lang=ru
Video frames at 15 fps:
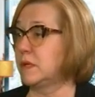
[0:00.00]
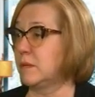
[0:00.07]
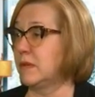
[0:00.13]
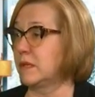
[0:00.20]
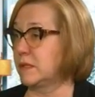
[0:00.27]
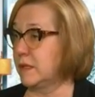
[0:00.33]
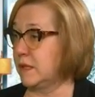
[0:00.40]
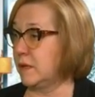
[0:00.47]

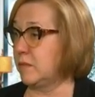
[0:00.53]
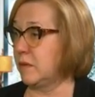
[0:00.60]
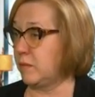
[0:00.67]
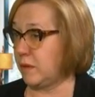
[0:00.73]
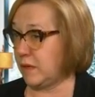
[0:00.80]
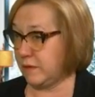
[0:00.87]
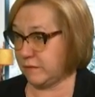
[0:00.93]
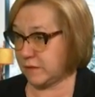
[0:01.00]
микобактерия
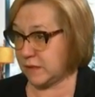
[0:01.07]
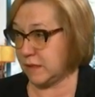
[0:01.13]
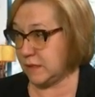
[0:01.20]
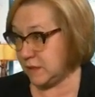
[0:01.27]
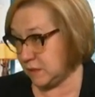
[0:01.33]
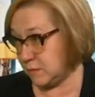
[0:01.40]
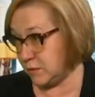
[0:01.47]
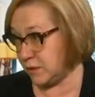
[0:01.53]
попала в
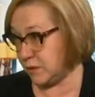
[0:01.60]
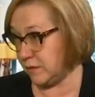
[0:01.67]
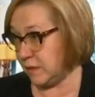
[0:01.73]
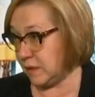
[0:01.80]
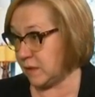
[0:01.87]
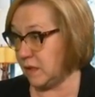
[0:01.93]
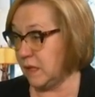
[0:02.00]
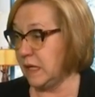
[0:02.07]
организм
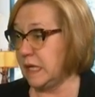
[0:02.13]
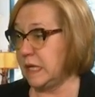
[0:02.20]
человека.